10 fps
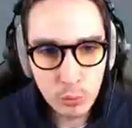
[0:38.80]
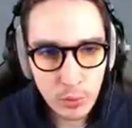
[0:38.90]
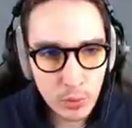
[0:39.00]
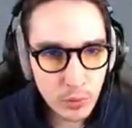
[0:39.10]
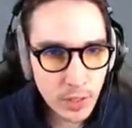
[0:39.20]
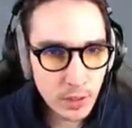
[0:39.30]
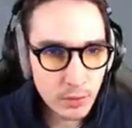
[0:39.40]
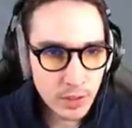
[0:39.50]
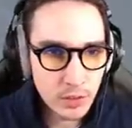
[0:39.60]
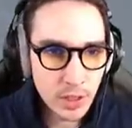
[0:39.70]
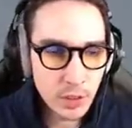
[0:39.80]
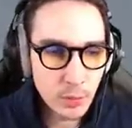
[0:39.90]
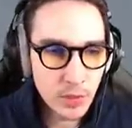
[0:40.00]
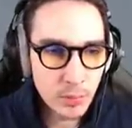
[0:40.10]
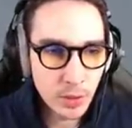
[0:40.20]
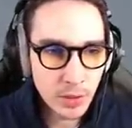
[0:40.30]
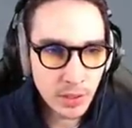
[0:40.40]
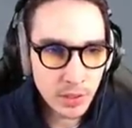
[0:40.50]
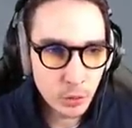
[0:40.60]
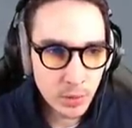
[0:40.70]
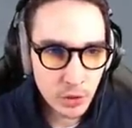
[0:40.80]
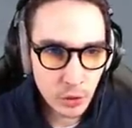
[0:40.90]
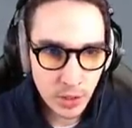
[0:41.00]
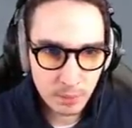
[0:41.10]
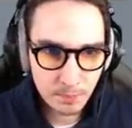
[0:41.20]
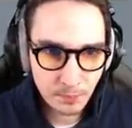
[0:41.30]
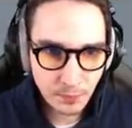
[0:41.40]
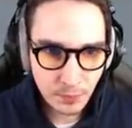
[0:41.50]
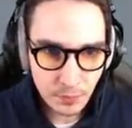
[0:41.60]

Donc pour ce faire, on va déjà commencer par regarder combien j'en ai.